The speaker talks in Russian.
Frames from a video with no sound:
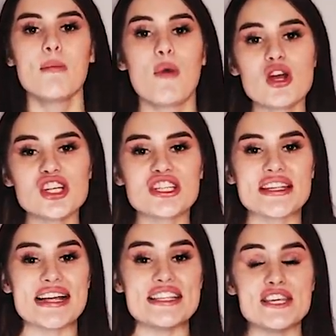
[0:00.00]
можешь
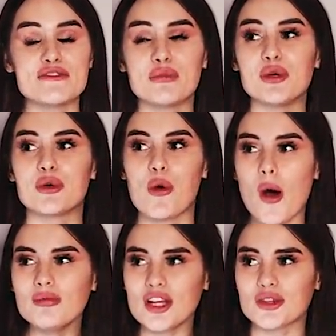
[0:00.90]
сходить в мою
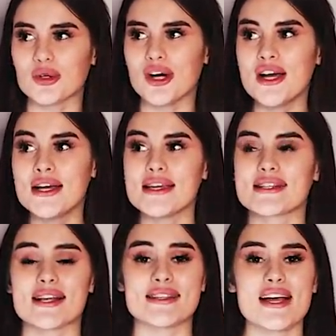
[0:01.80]
комнату и
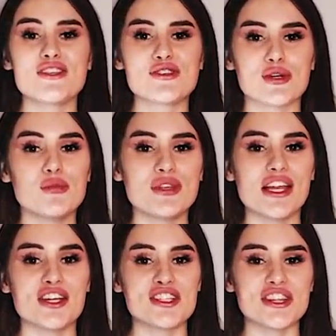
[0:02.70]
сказать, что у
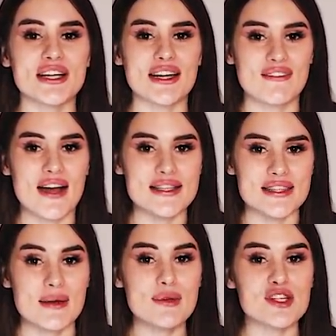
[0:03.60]
меня лежит на кровати. Там